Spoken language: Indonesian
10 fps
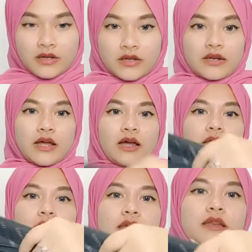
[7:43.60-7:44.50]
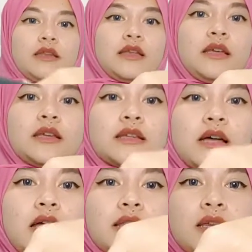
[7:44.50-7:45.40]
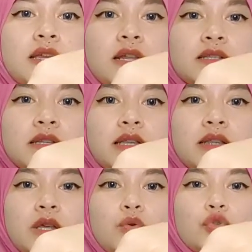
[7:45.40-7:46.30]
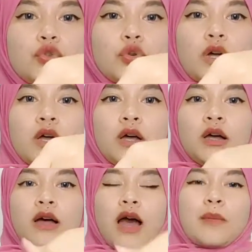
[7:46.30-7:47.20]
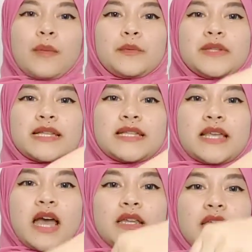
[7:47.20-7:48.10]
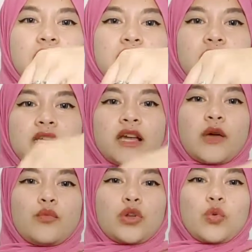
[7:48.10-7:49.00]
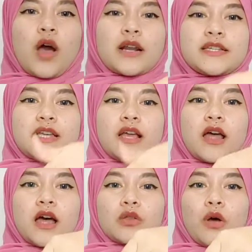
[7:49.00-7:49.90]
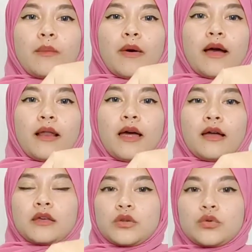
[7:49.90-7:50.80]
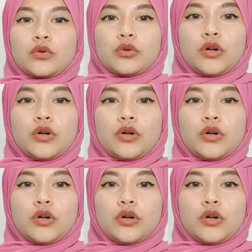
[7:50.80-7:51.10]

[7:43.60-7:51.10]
nah ini di tengahnya ada resleting untuk apapun bisa sih ya ini yang kecil-kecil kayak buat uang receh lah atau apalah gitu